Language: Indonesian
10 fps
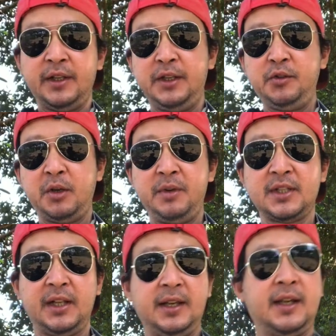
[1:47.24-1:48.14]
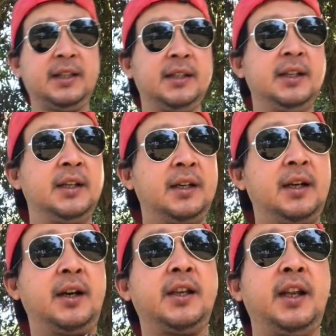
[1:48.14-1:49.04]
ini juga bisa lihat
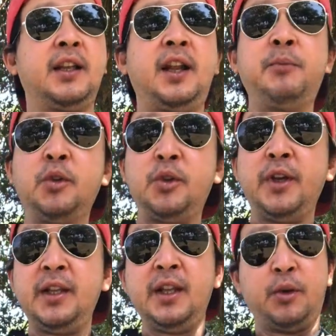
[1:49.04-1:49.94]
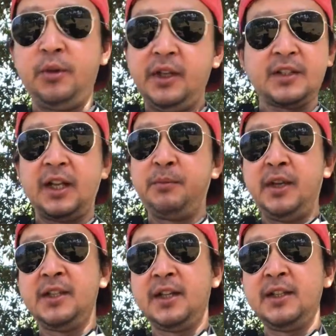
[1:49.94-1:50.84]
Eh, kira-kira yang butuh ini ya udah saling
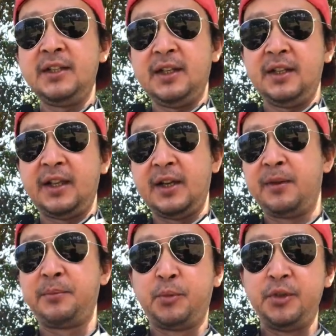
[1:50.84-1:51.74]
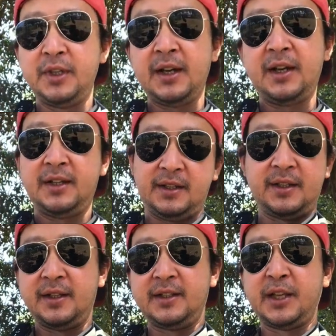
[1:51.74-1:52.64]
mengisi aja yang punya
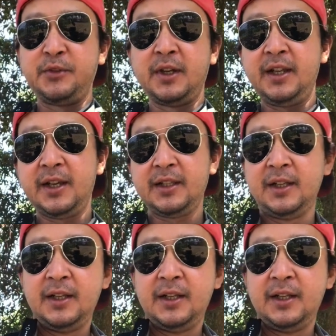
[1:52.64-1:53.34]
ya, saya juga lihat